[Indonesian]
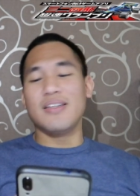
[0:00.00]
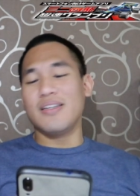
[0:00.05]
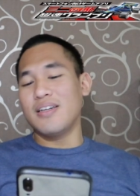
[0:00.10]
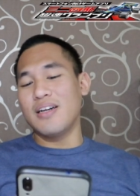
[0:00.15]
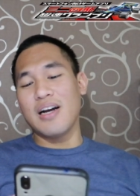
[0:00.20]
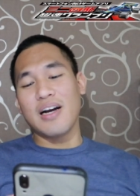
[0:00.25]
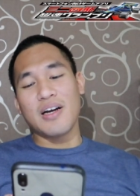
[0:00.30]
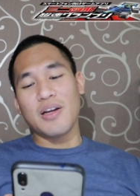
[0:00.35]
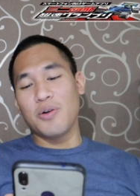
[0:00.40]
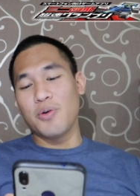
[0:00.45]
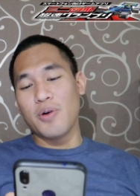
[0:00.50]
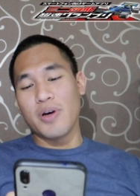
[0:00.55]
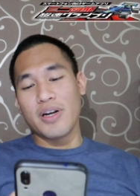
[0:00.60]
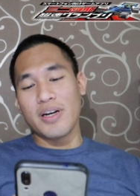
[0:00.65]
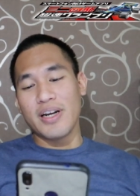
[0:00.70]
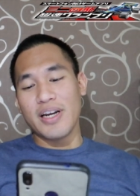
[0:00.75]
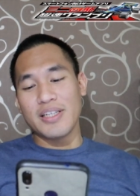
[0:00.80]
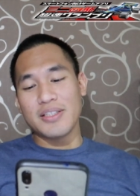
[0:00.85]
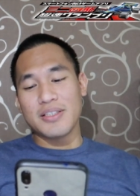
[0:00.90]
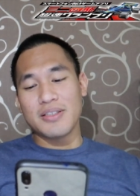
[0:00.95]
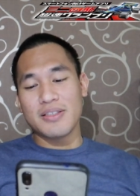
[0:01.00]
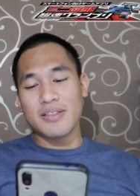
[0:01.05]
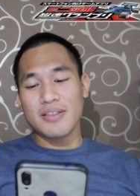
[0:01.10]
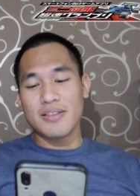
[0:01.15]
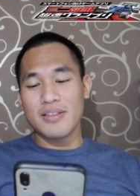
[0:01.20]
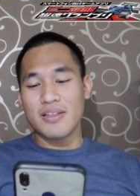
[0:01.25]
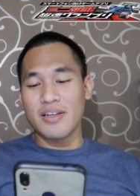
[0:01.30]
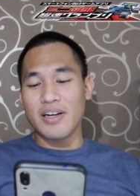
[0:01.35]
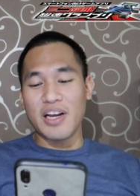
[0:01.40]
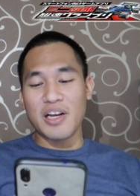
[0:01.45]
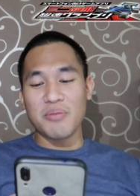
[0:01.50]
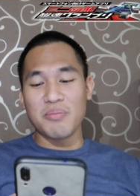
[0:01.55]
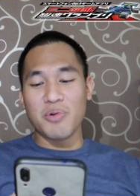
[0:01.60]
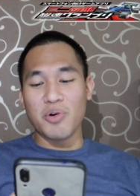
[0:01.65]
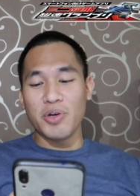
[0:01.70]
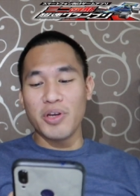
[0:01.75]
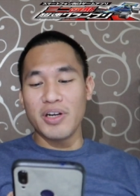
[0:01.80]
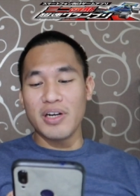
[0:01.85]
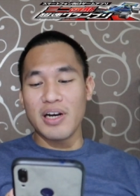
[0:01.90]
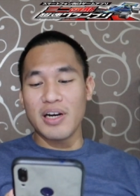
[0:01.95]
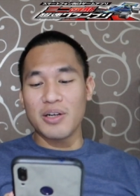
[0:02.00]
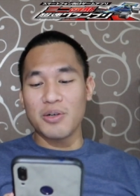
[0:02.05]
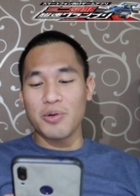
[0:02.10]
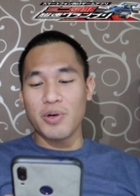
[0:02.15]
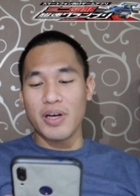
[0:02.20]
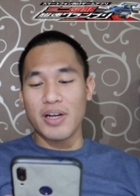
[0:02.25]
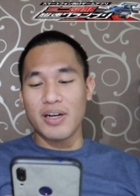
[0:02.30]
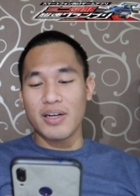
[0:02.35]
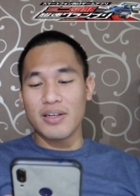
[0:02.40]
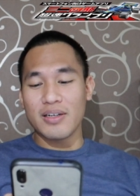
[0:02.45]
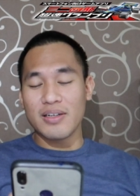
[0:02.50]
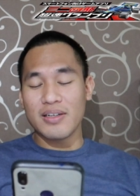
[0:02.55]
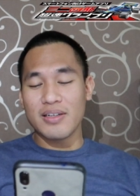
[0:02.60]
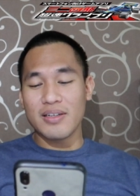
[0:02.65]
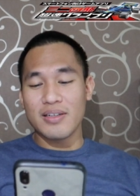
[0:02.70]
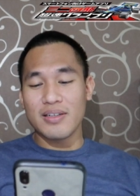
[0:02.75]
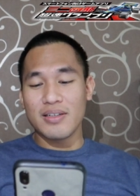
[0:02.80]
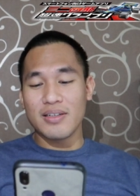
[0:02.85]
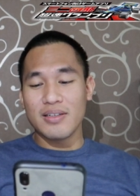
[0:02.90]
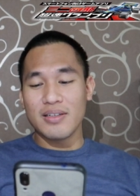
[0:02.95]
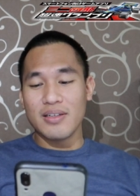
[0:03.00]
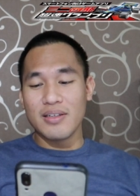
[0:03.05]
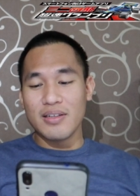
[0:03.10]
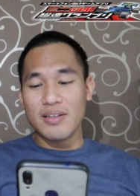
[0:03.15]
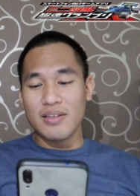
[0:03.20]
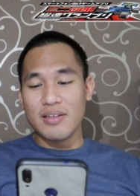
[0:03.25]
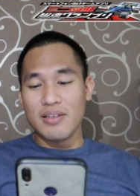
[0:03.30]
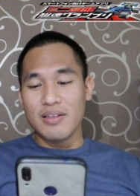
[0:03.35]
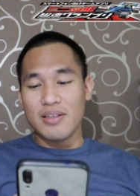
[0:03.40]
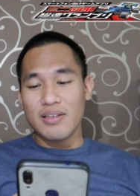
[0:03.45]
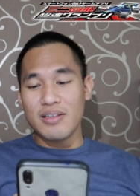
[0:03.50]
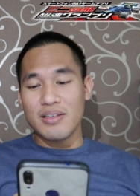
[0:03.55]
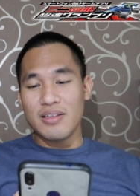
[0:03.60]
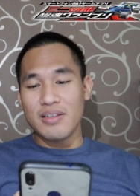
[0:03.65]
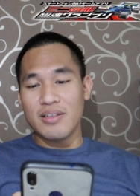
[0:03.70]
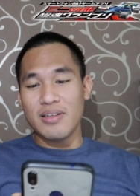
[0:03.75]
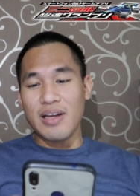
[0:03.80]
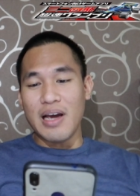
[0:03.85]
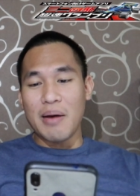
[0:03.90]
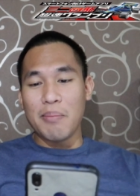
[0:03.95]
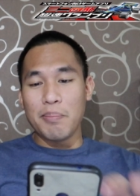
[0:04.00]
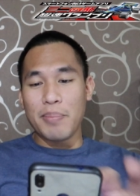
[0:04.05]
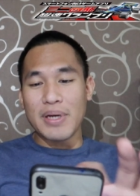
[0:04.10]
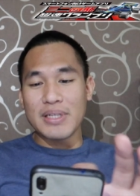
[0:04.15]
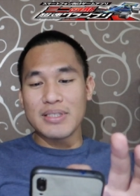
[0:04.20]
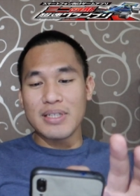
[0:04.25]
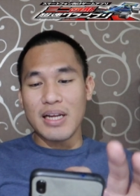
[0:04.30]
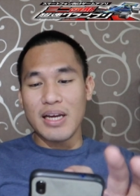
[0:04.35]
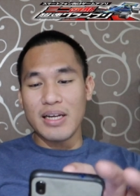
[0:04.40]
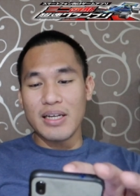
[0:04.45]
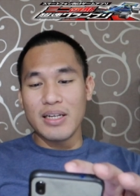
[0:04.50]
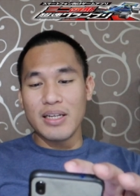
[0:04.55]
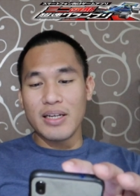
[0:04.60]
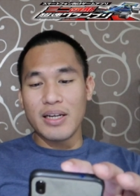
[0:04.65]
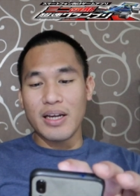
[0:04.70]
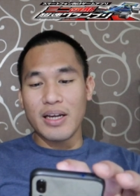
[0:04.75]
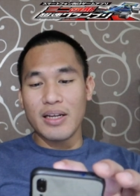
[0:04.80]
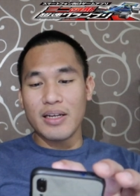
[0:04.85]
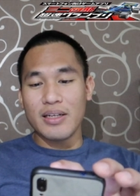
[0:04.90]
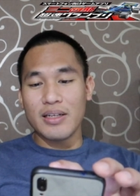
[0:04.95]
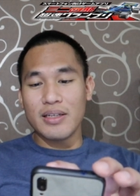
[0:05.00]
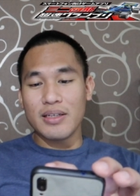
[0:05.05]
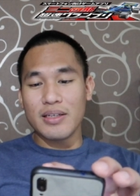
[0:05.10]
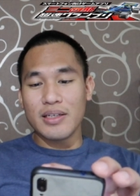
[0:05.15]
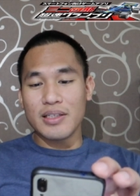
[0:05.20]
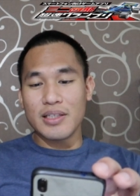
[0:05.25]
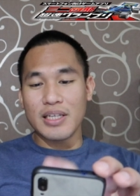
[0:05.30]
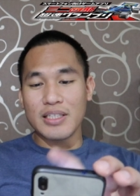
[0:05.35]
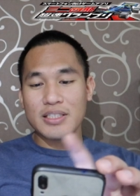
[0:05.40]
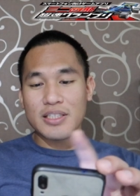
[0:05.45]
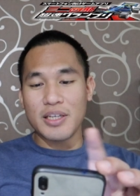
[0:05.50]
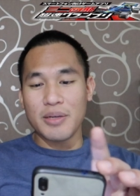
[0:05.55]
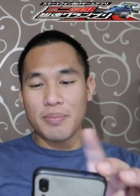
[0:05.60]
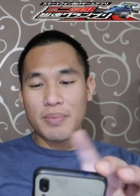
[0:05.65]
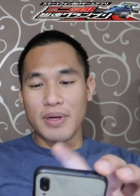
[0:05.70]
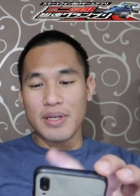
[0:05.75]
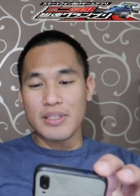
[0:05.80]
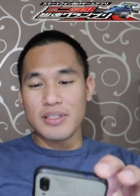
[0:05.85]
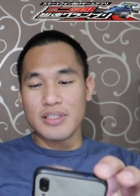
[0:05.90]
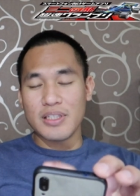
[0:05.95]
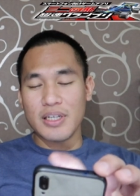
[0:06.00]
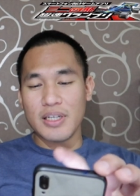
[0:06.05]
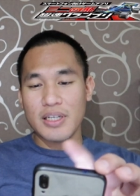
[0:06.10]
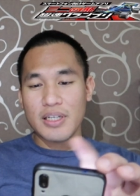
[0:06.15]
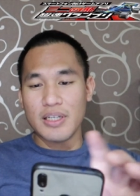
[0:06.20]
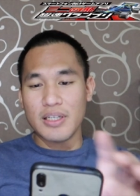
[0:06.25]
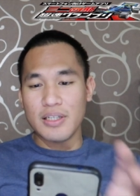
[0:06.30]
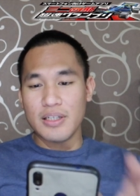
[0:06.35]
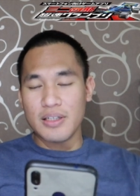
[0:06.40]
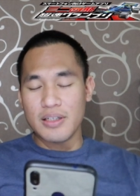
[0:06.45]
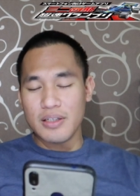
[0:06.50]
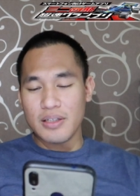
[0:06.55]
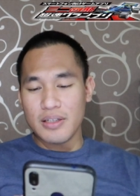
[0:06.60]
Nggak keluar, guys. Rainbow-nya nggak keluar. Ini ampas lagi nih kayak ini. Kita skip aja.